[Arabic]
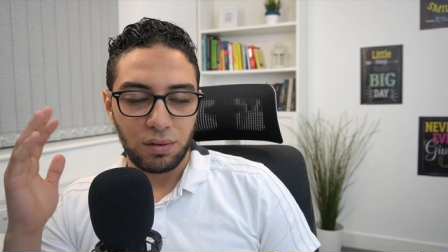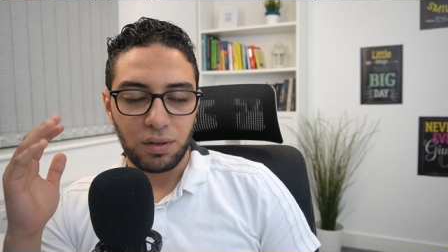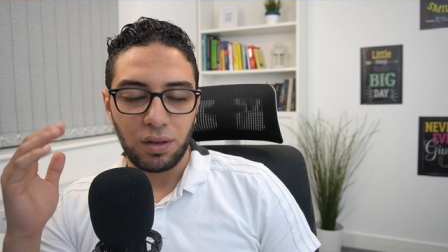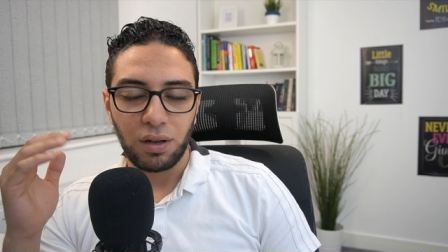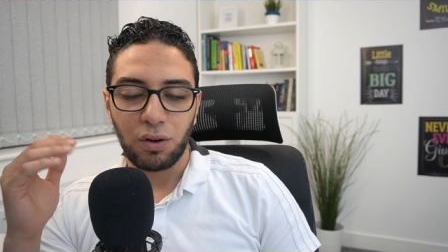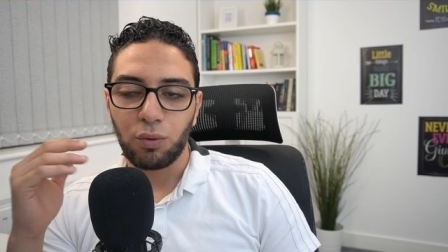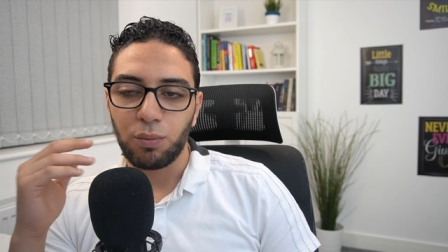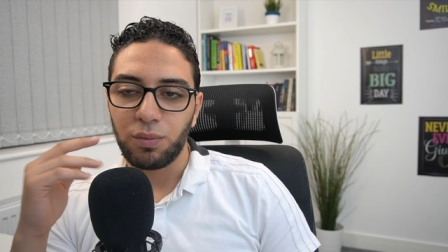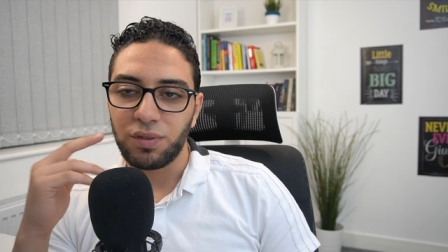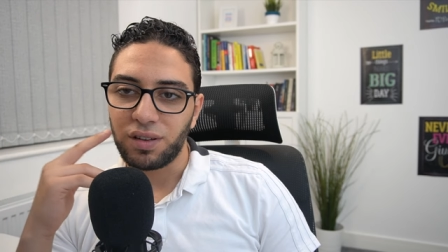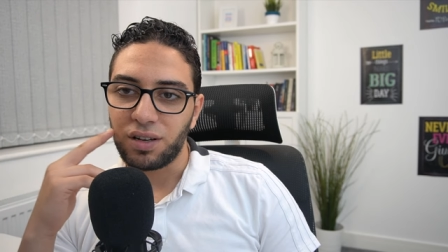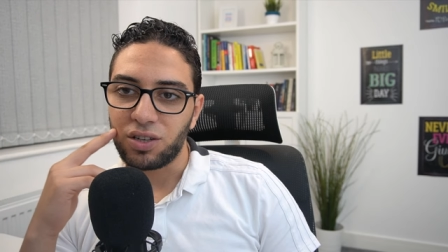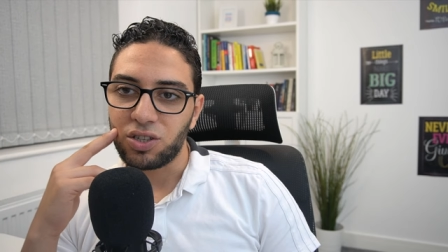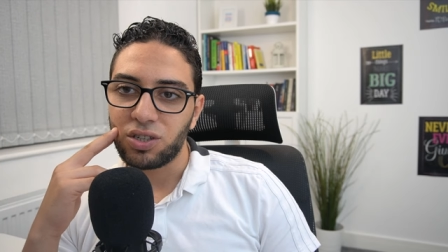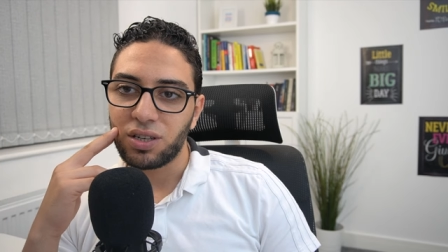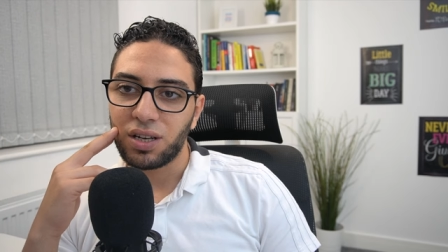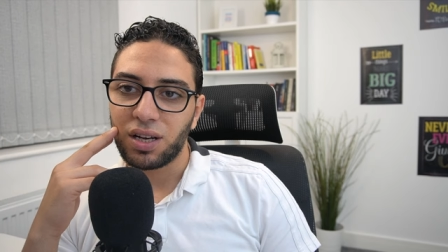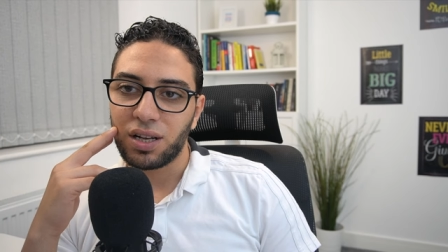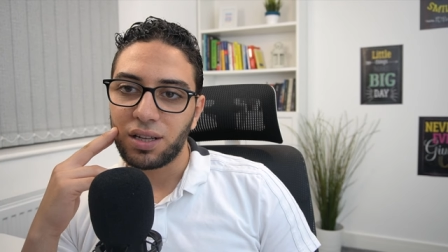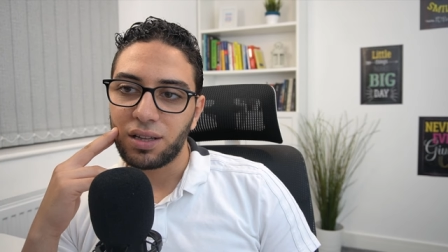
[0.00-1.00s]
ناخد مثال
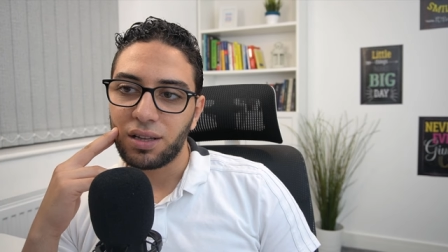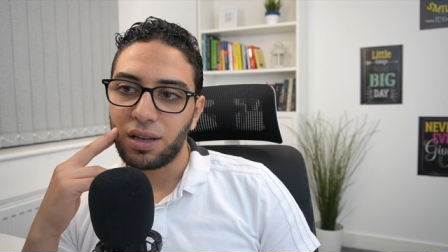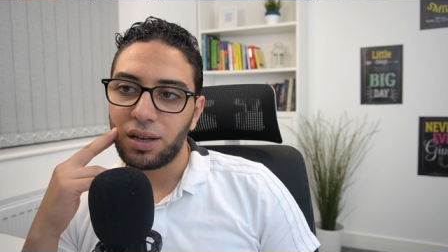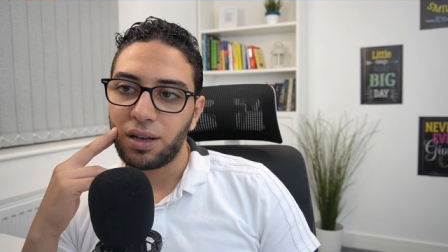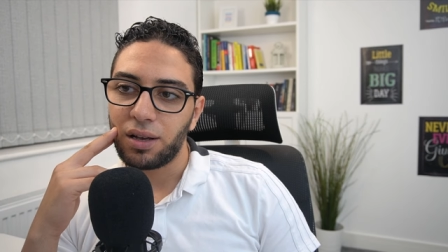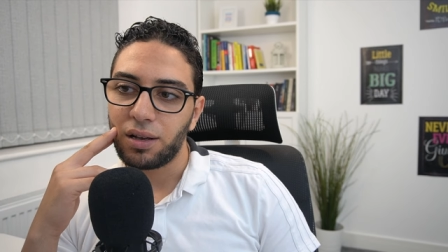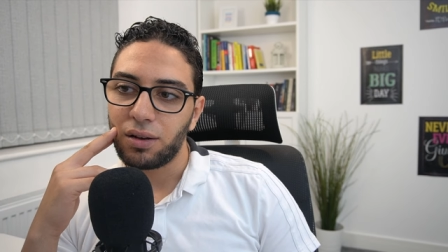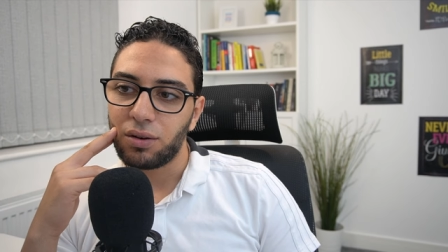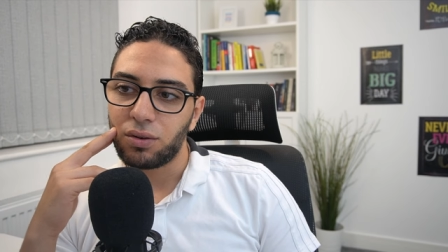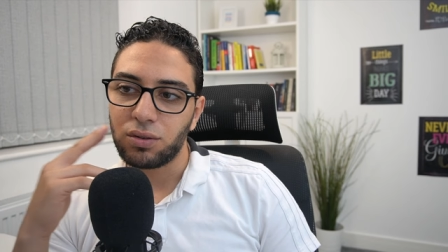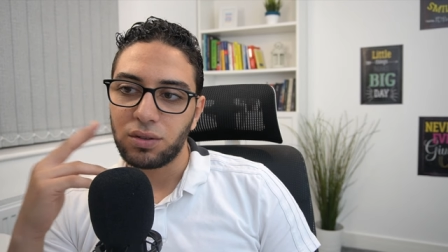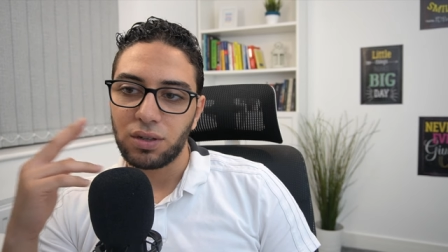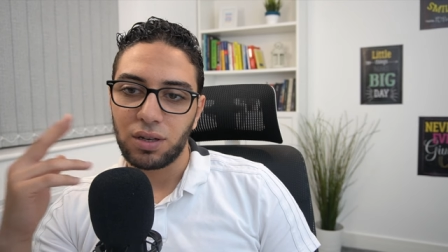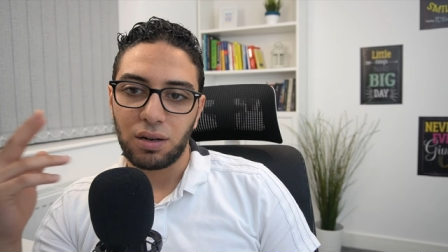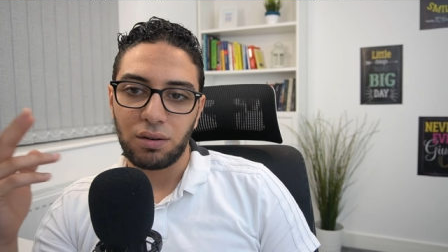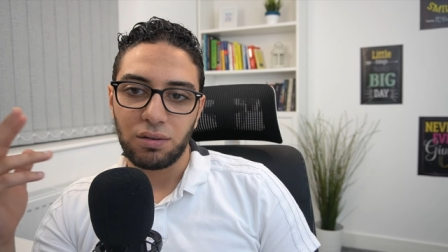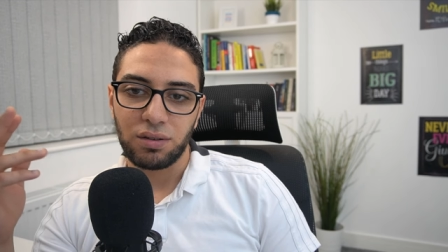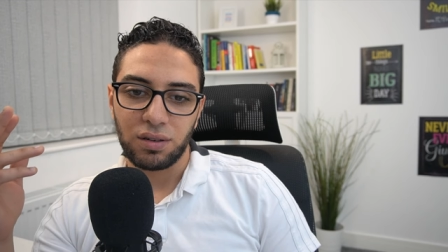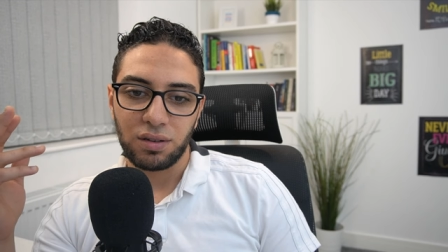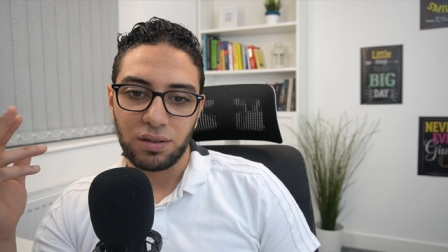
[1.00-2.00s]
شركه عندها
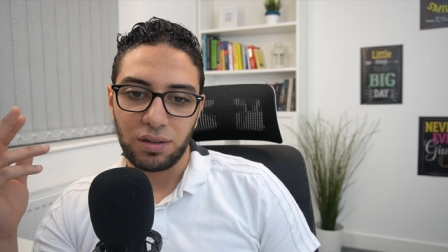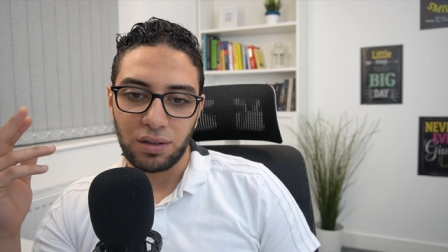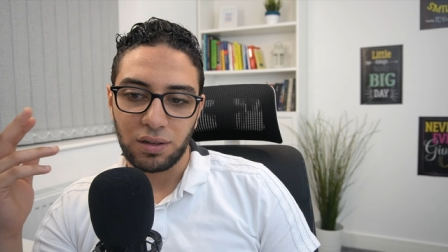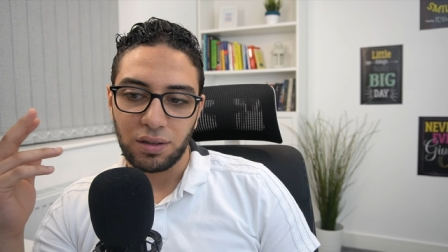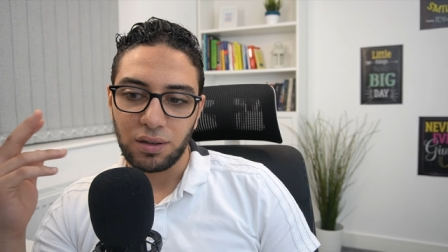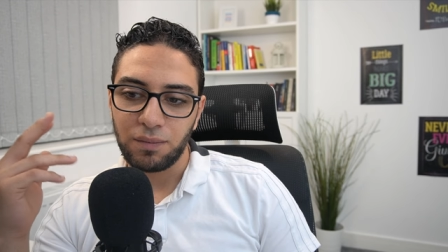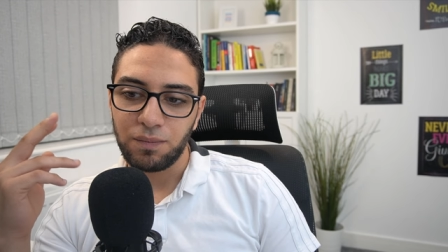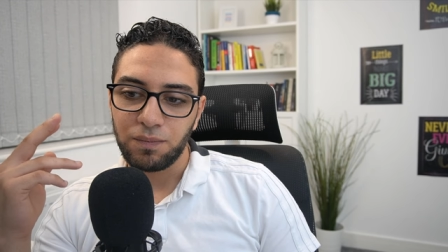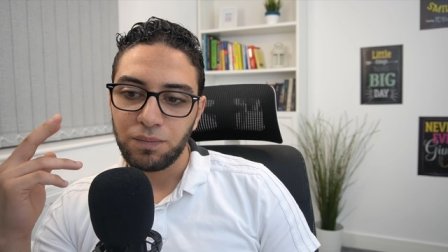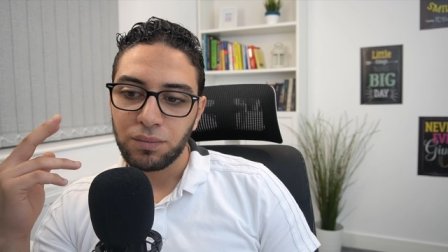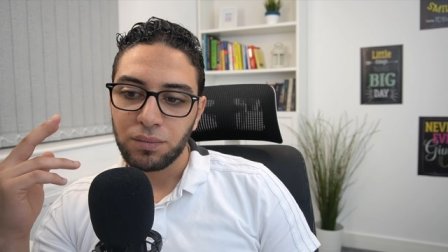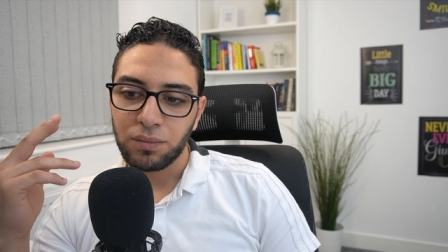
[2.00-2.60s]
اوراكل داتا